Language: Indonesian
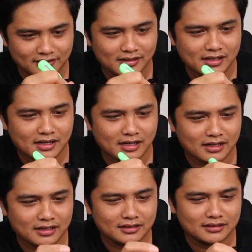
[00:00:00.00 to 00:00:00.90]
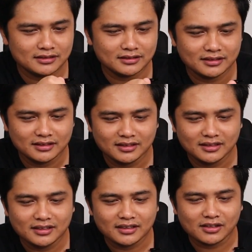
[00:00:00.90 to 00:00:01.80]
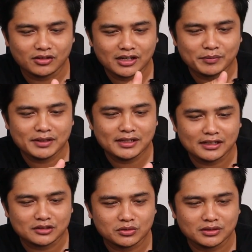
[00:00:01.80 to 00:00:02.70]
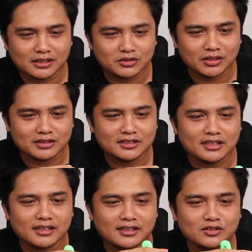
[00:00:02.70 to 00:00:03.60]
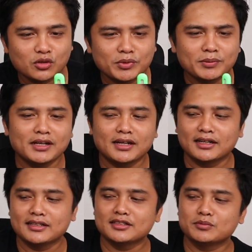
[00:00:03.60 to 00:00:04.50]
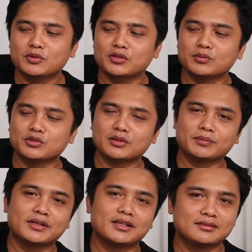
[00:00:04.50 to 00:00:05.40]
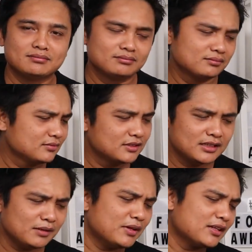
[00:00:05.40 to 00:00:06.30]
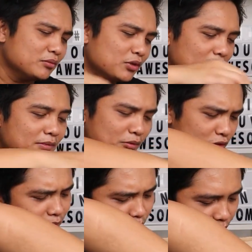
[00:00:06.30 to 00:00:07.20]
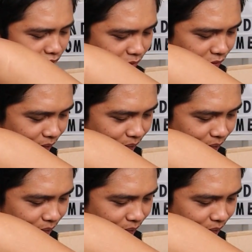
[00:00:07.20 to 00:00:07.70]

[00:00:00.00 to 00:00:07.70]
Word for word: Dan kalau kalian beli langsung langsung aja cari di Shopee paling harganya 10.000 sampai 5.000 lah 5.000 sampai 10.000.